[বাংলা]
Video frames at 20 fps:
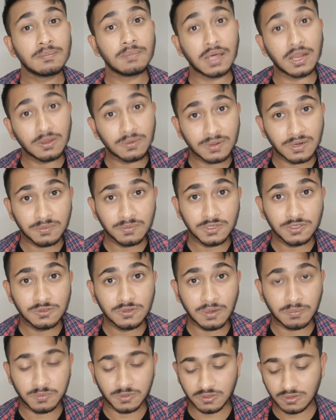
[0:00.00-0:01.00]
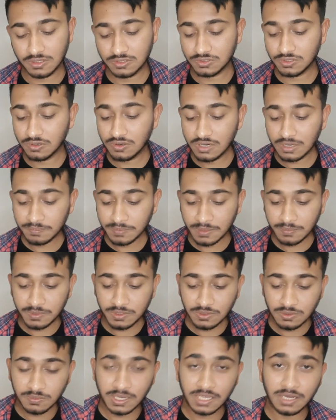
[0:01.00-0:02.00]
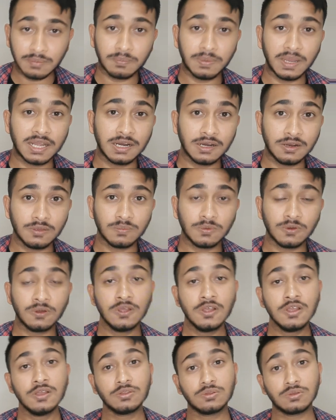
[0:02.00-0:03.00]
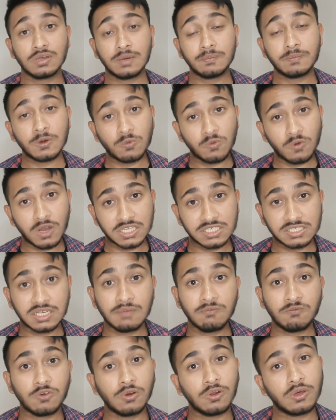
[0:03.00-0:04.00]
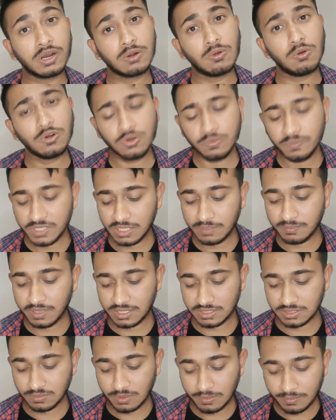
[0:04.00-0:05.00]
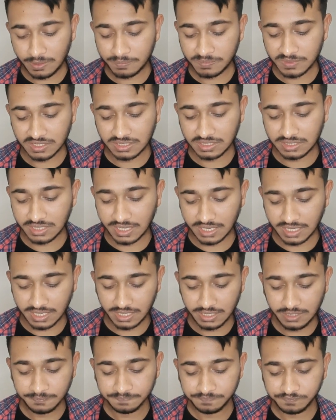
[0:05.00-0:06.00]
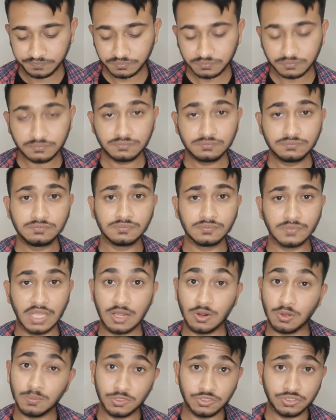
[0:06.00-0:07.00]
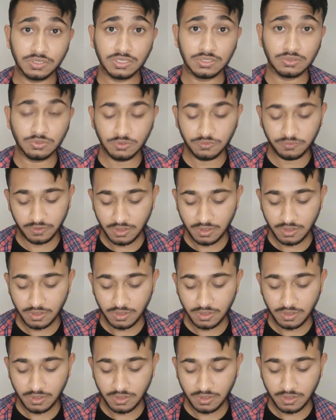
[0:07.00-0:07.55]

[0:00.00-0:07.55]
ভালো ভালো ভিডিও আপলোড করেন যখন আপনার ভিডিও ভাইরাল হইব তখন আপনার ওয়াচ টাইম ফলোয়ার অটোমেটিক বাইরে যাবে আমি আপনাদের দেখাই আর অবশ্যই কিন্তু